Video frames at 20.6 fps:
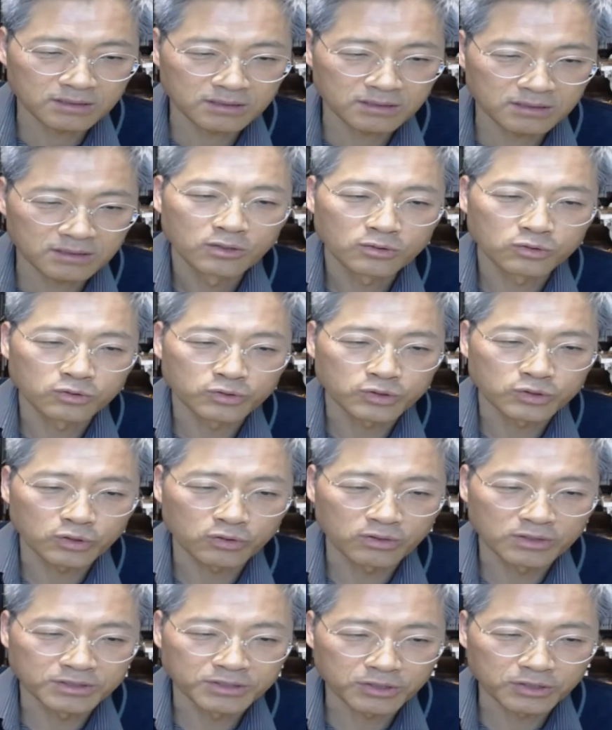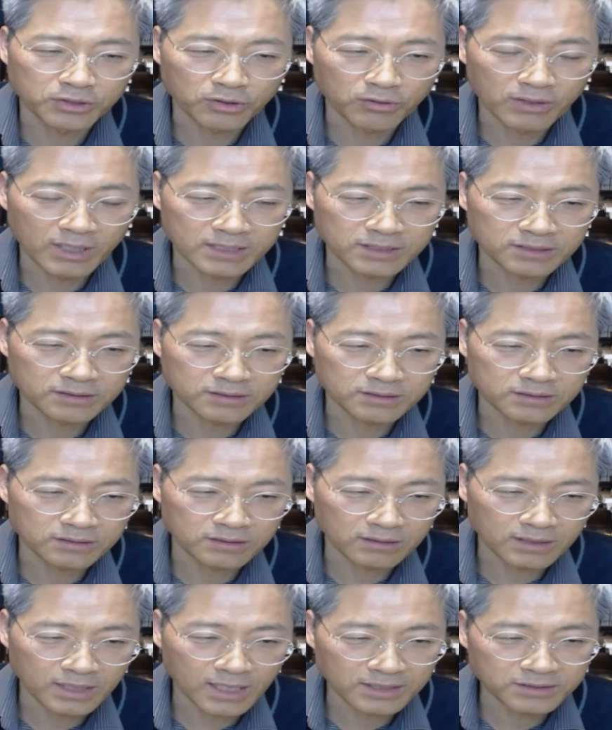구속을
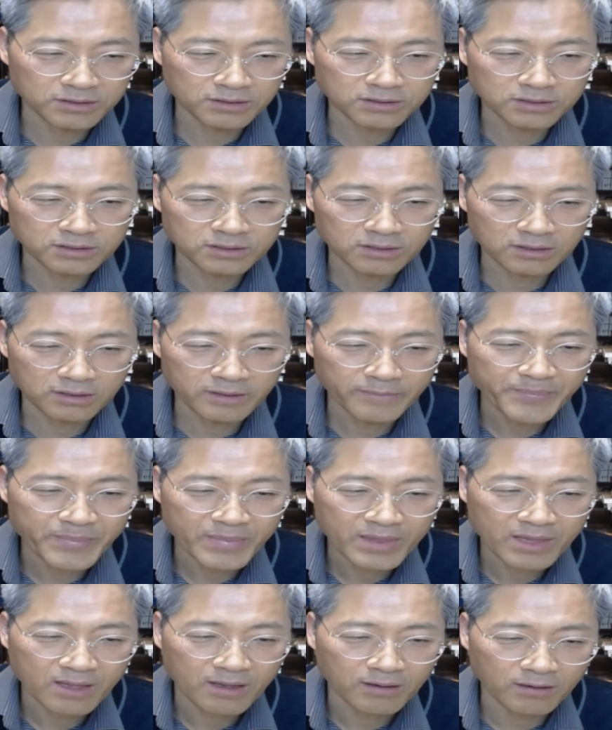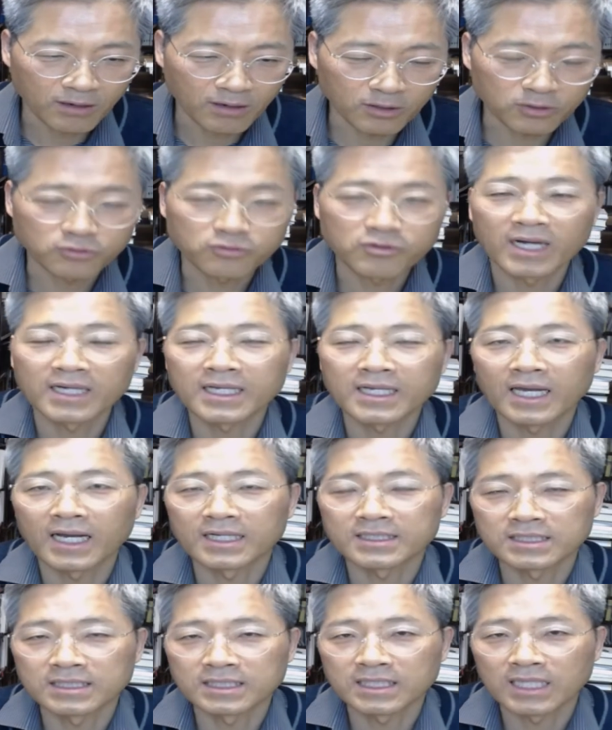적용하셔서 거룩하게
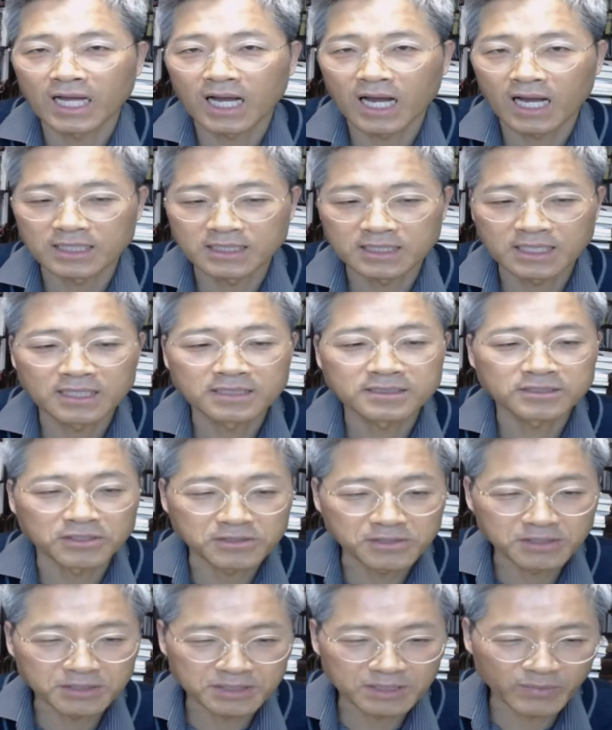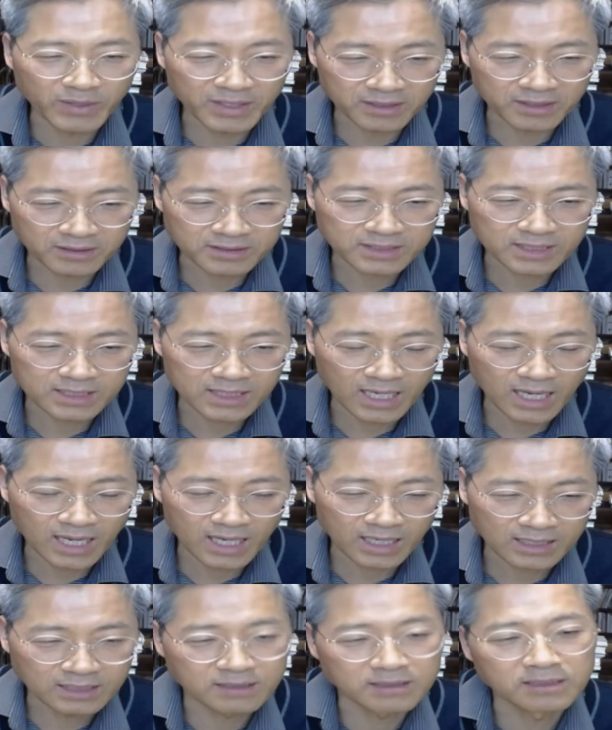하신다. 이게 성령님의
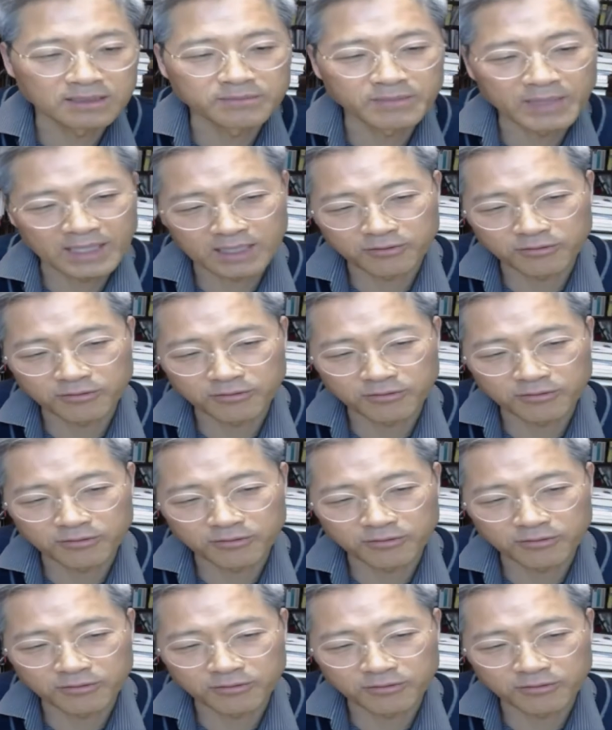역사다. 이걸 말하고